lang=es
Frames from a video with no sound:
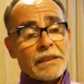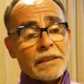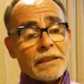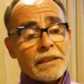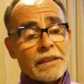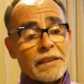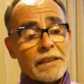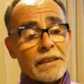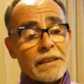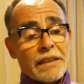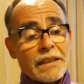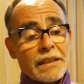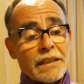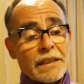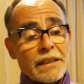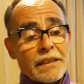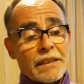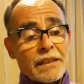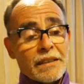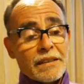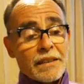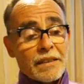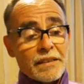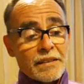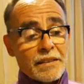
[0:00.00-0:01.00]
Y que
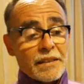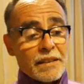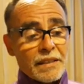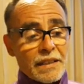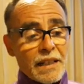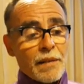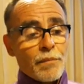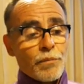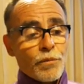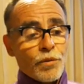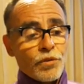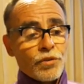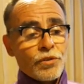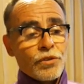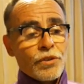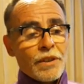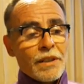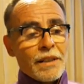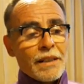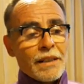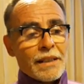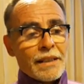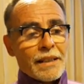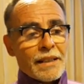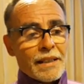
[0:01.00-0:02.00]
necesitamos
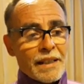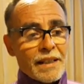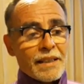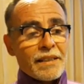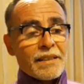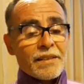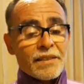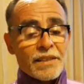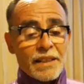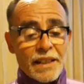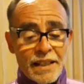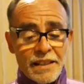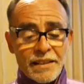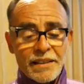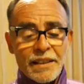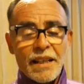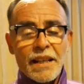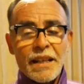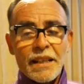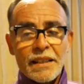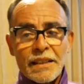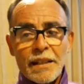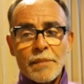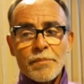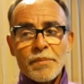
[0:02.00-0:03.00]
es de esas
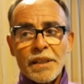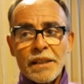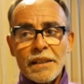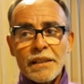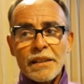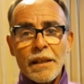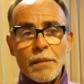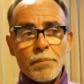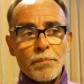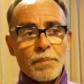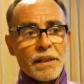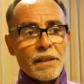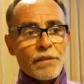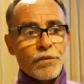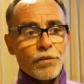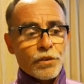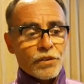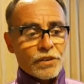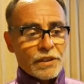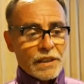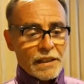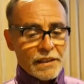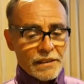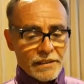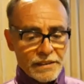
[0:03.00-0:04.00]
herramientas para
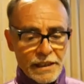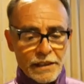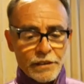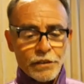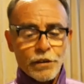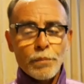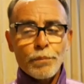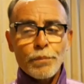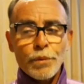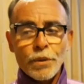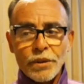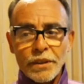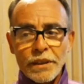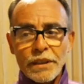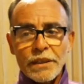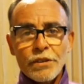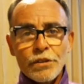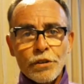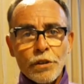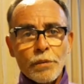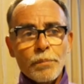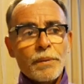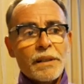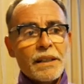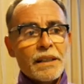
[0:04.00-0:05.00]
fortalecernos por dentro,